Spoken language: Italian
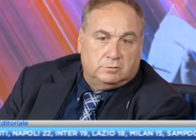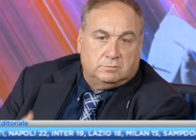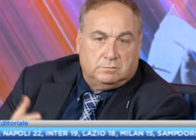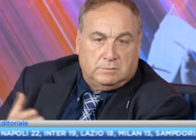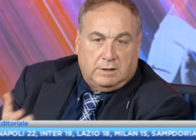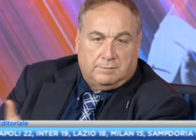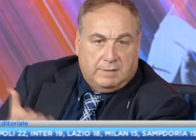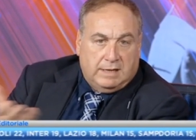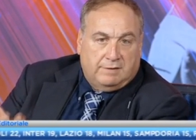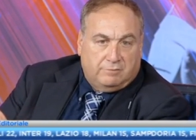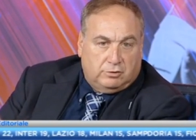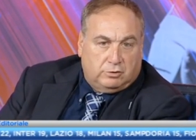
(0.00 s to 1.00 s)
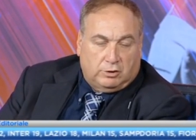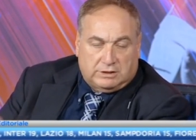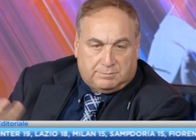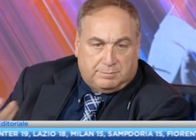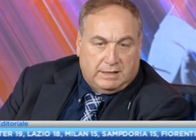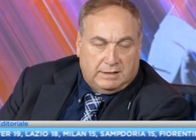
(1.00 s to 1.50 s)
la bella vittoria,
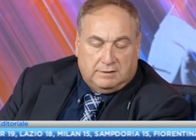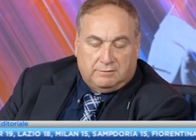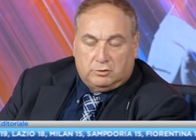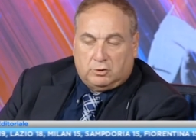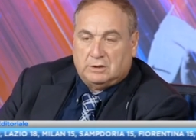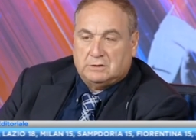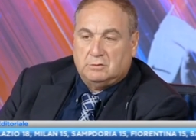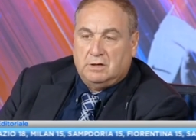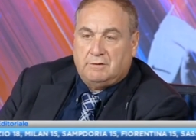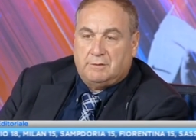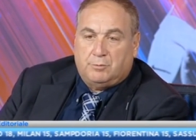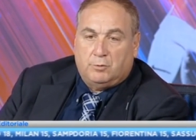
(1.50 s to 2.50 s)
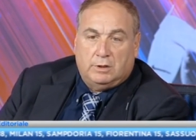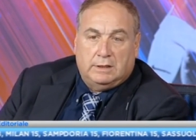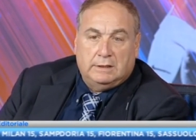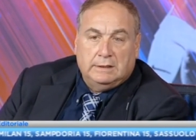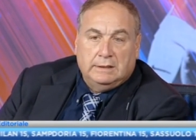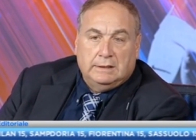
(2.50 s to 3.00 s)
splendida vittoria sul
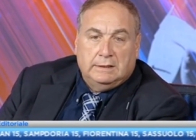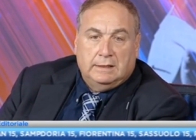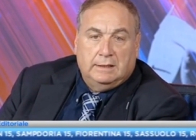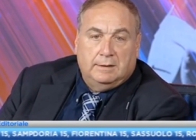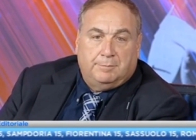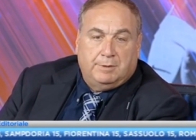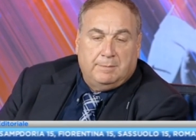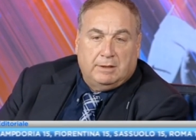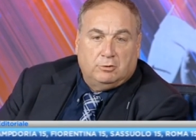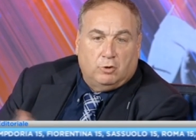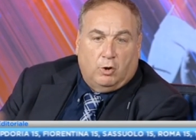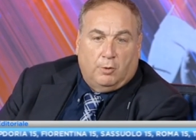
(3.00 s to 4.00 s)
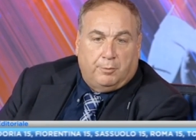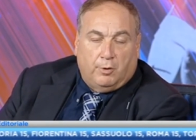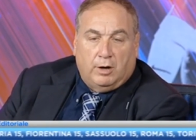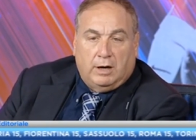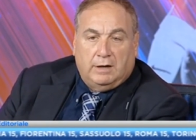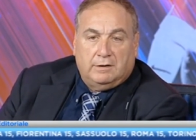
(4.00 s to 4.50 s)
Liverpool, eh, prima e
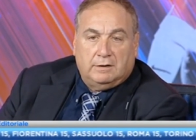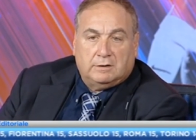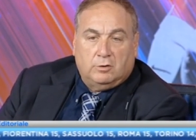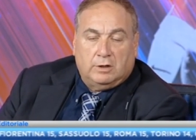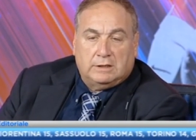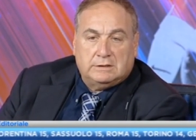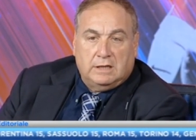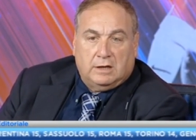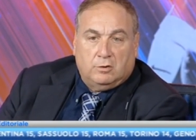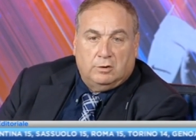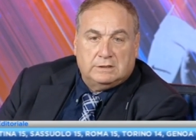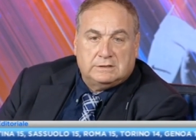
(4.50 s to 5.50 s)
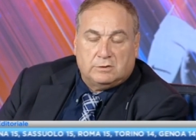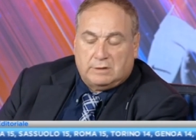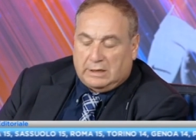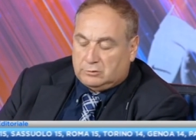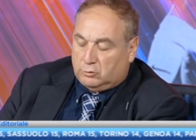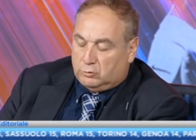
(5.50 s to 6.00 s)
dopo ha, ha
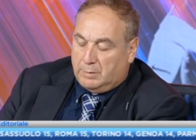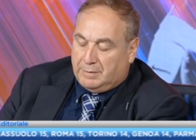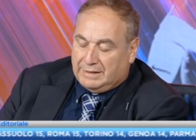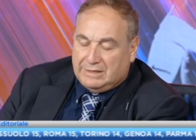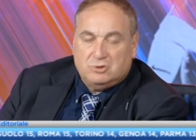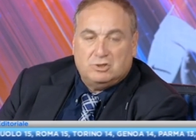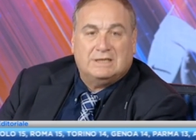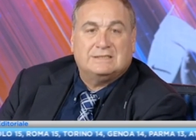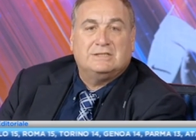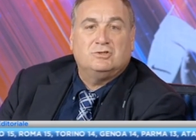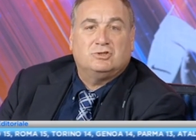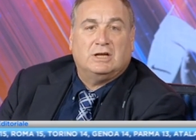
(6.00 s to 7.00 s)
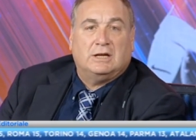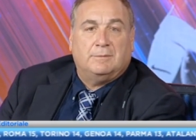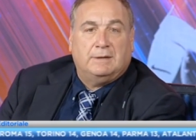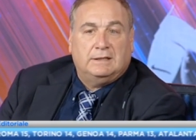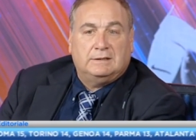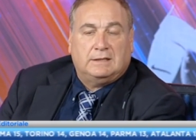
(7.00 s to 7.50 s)
collezionato due pareggi che
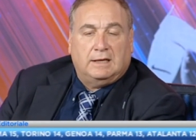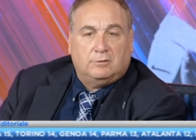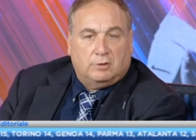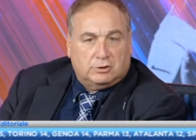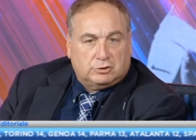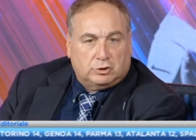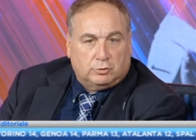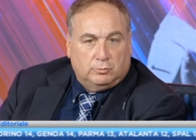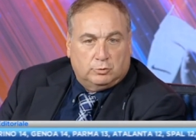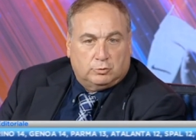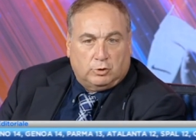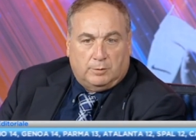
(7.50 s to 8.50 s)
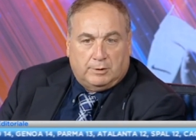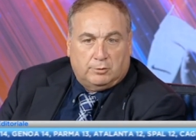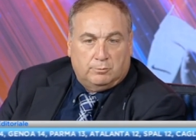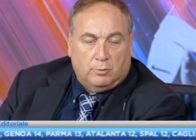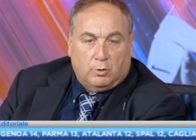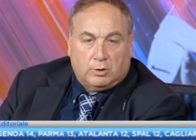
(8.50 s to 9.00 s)
sinceramente hanno lasciato molto l'amaro
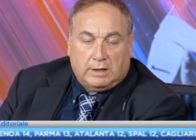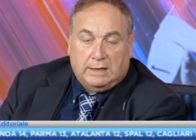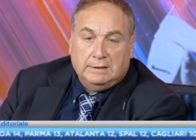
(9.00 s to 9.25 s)
in bocca.